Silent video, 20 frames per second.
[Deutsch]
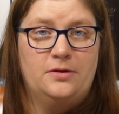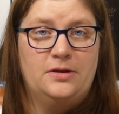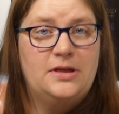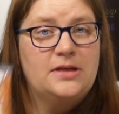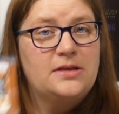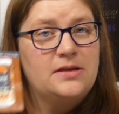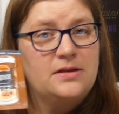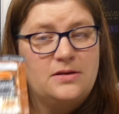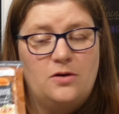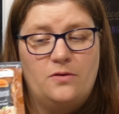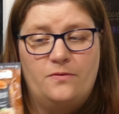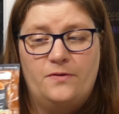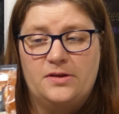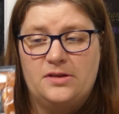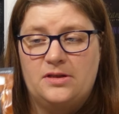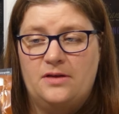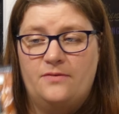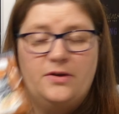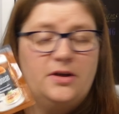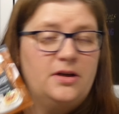Das ist auch
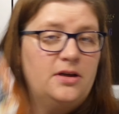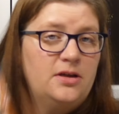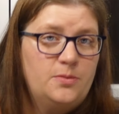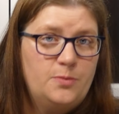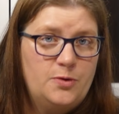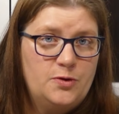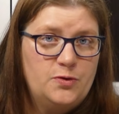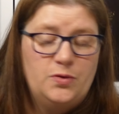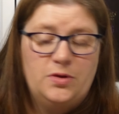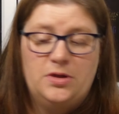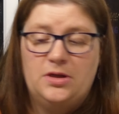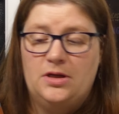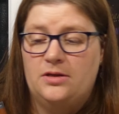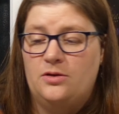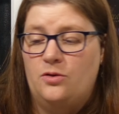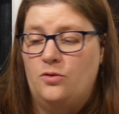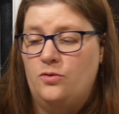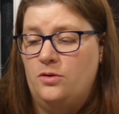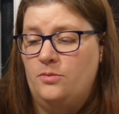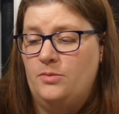was, da wäre ich persönlich
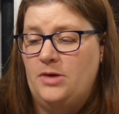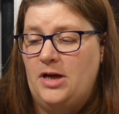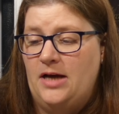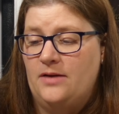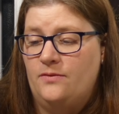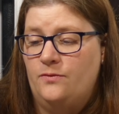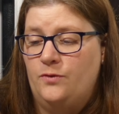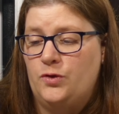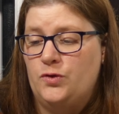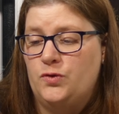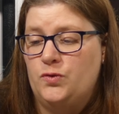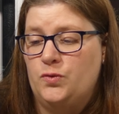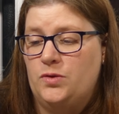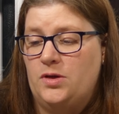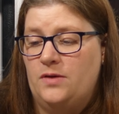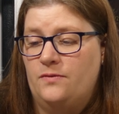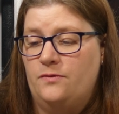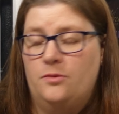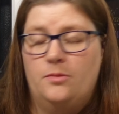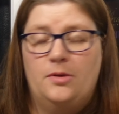halt auch im Laden wirklich so
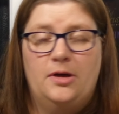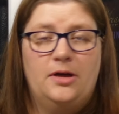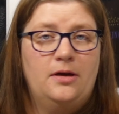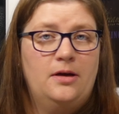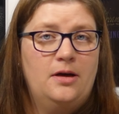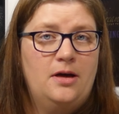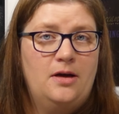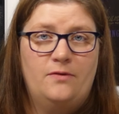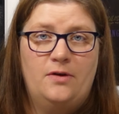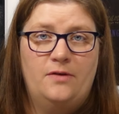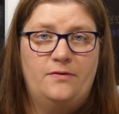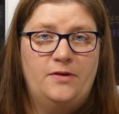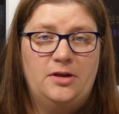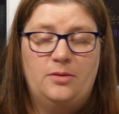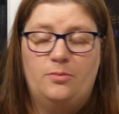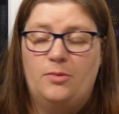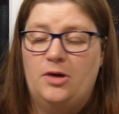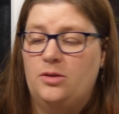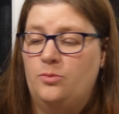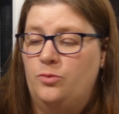dran vorbeigegangen, weil wenn
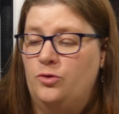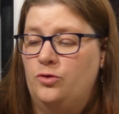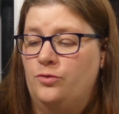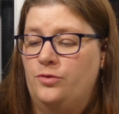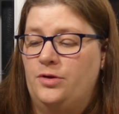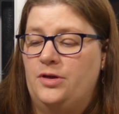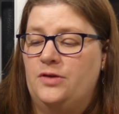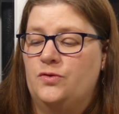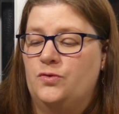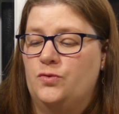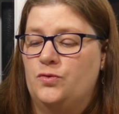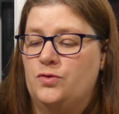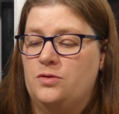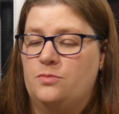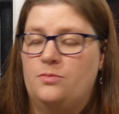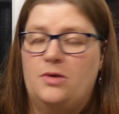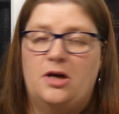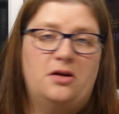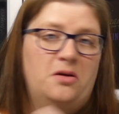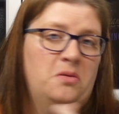ich meine Bolognese-Soße
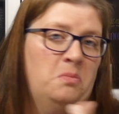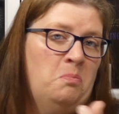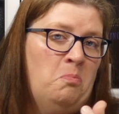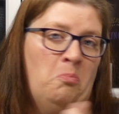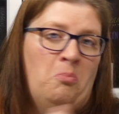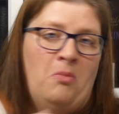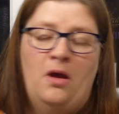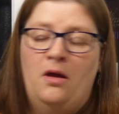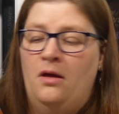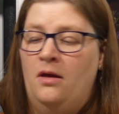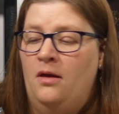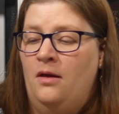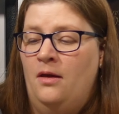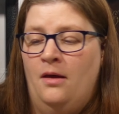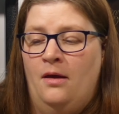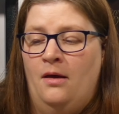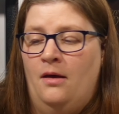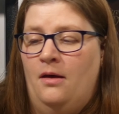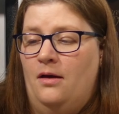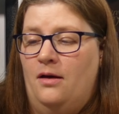mache,
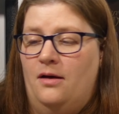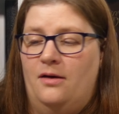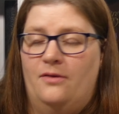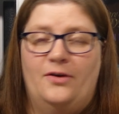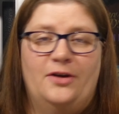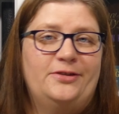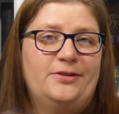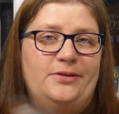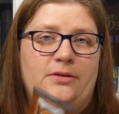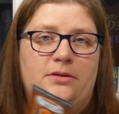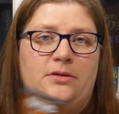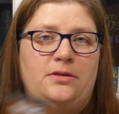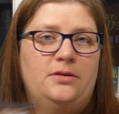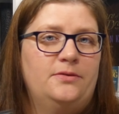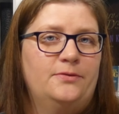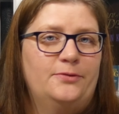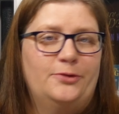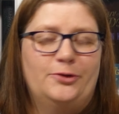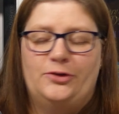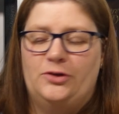oh, weiß ich nicht,
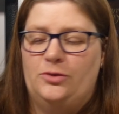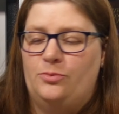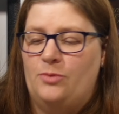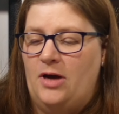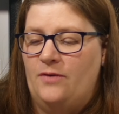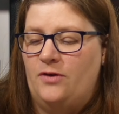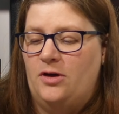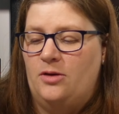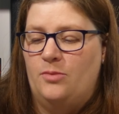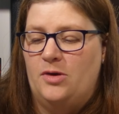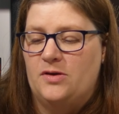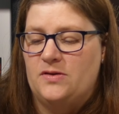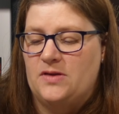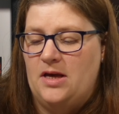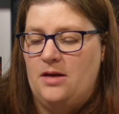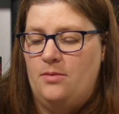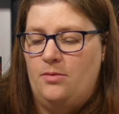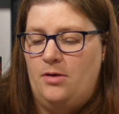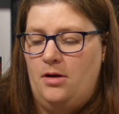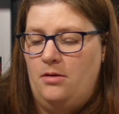die würze ich mal einfach immer
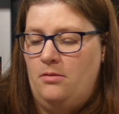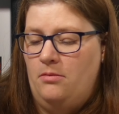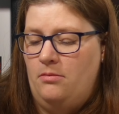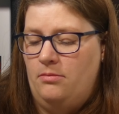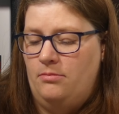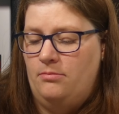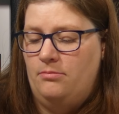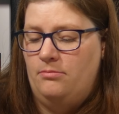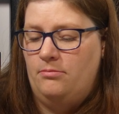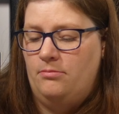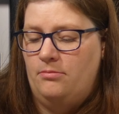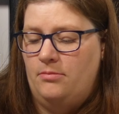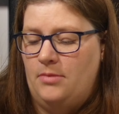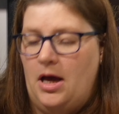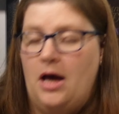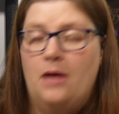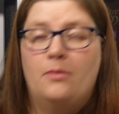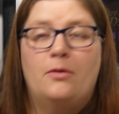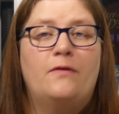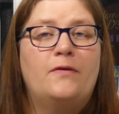selber.
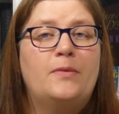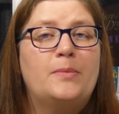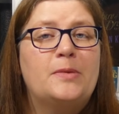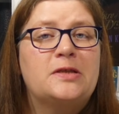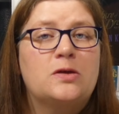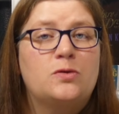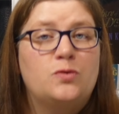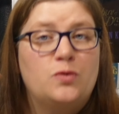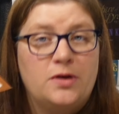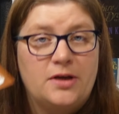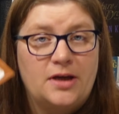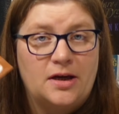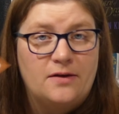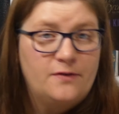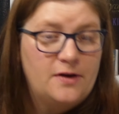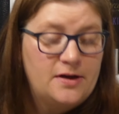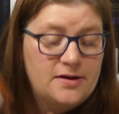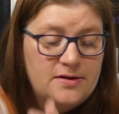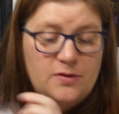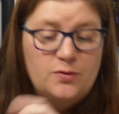Aber wenn man es natürlich hat,
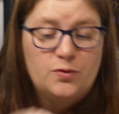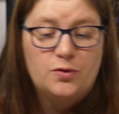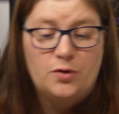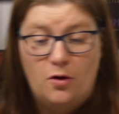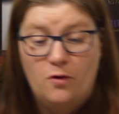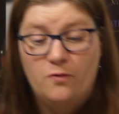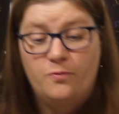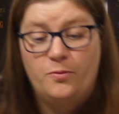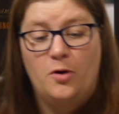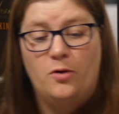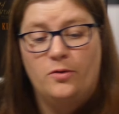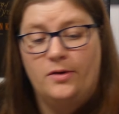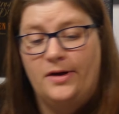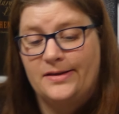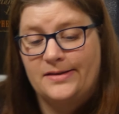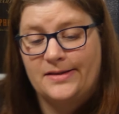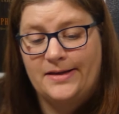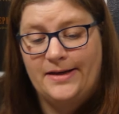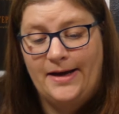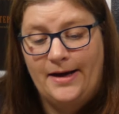werde ich es natürlich auch aufbrauchen,
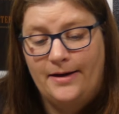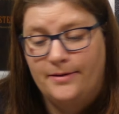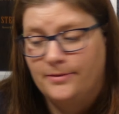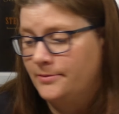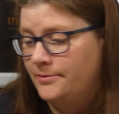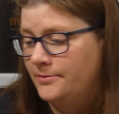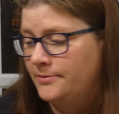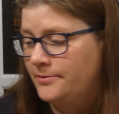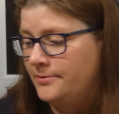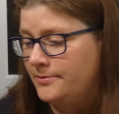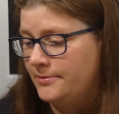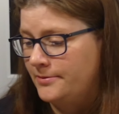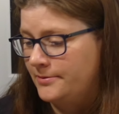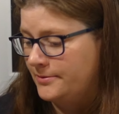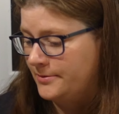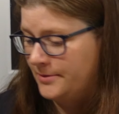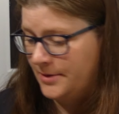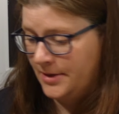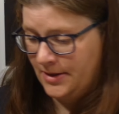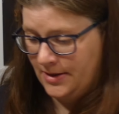ganz klar.
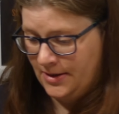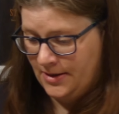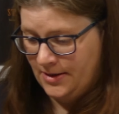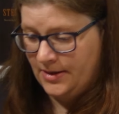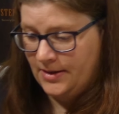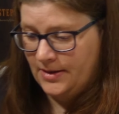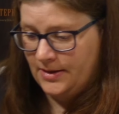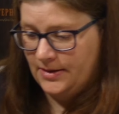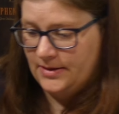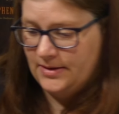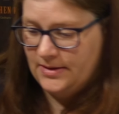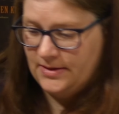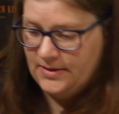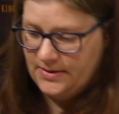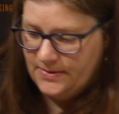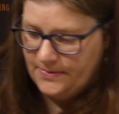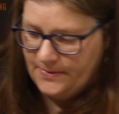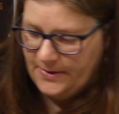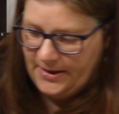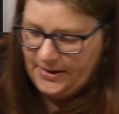
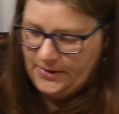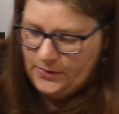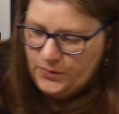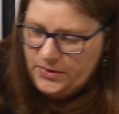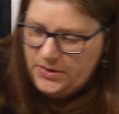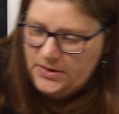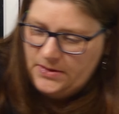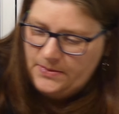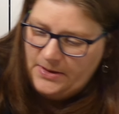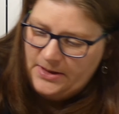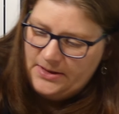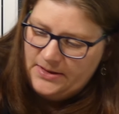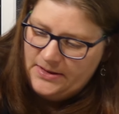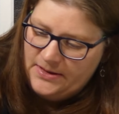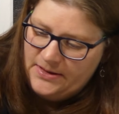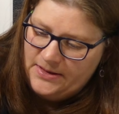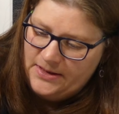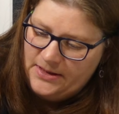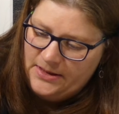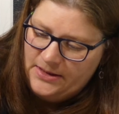22.